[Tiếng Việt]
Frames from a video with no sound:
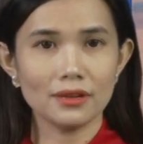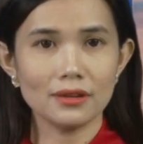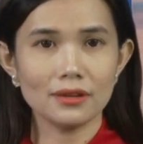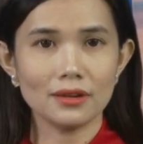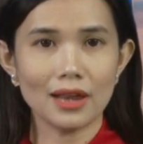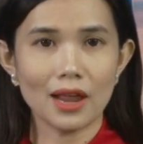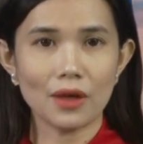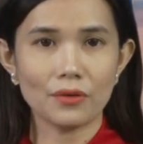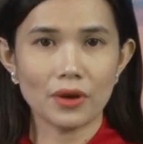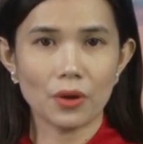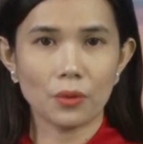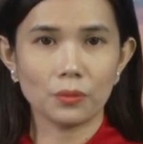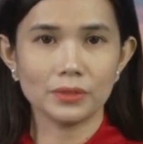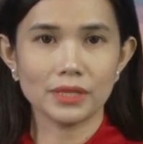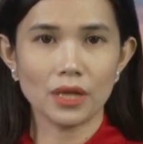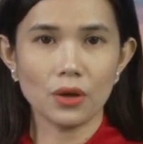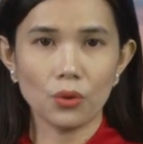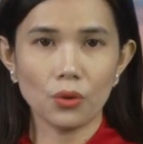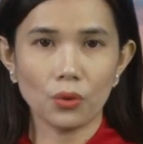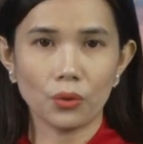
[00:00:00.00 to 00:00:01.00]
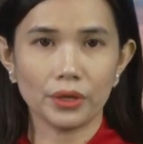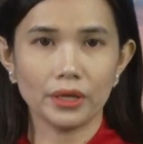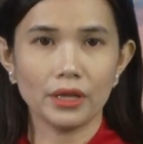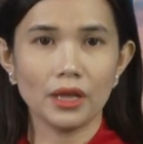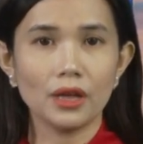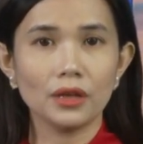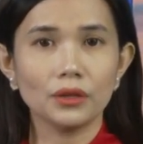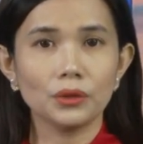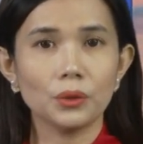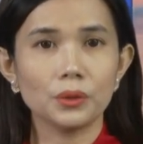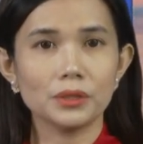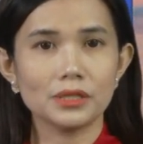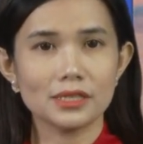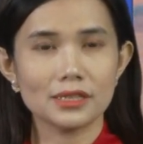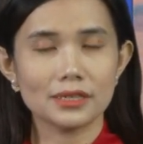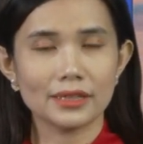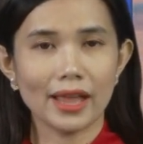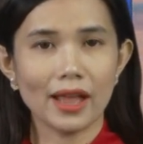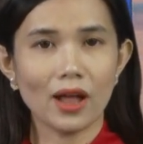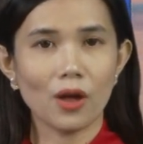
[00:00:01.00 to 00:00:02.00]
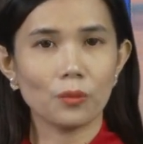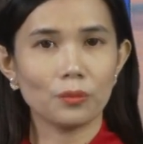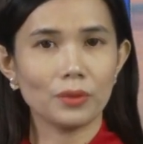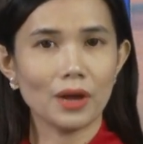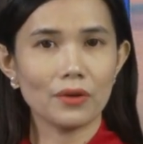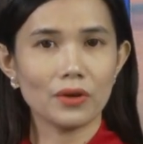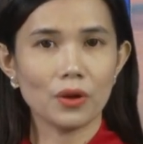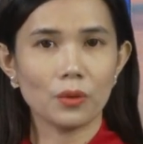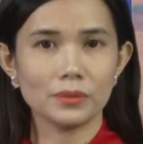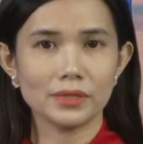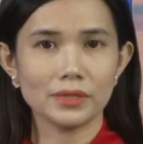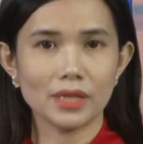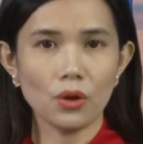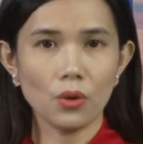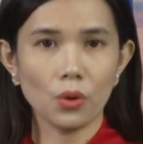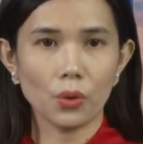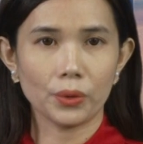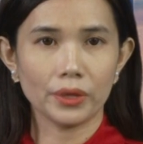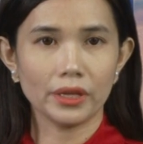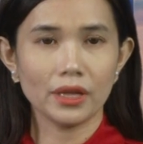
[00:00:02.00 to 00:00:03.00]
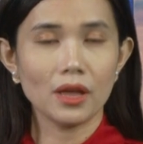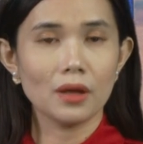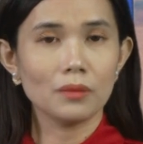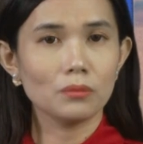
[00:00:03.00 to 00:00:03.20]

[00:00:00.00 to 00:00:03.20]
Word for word: chức Lao động Xã hội thuộc Trường Đại học Lao động Xã hội,